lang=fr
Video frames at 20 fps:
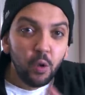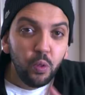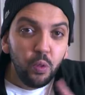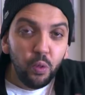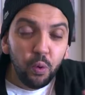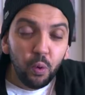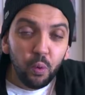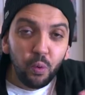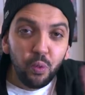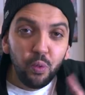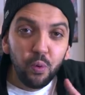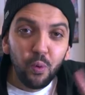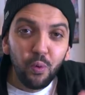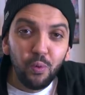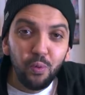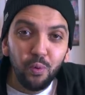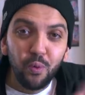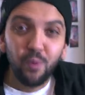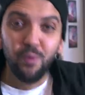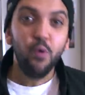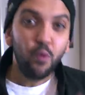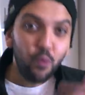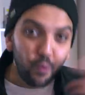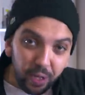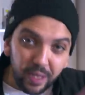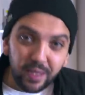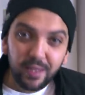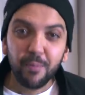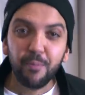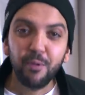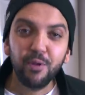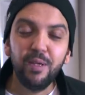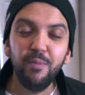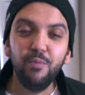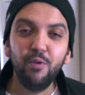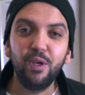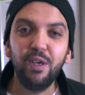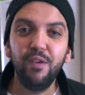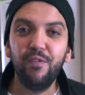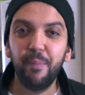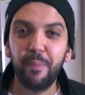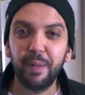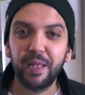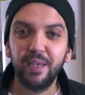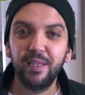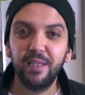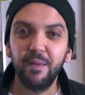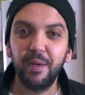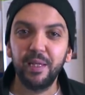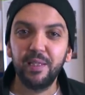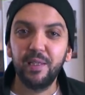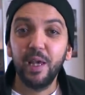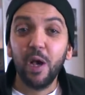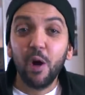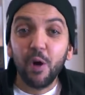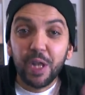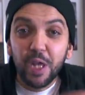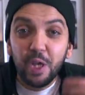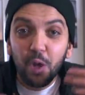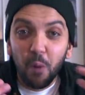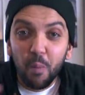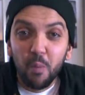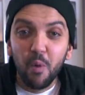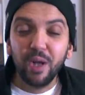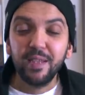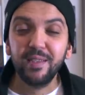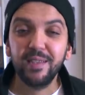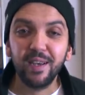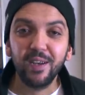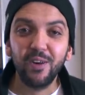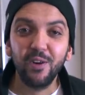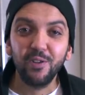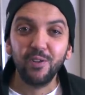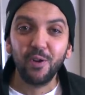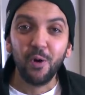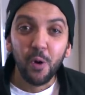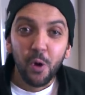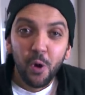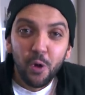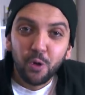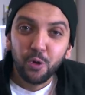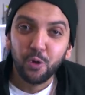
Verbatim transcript: Non, non, non. Oui, c'est possible de kiffer Patrick Sébastien en ayant moins de 50 ans.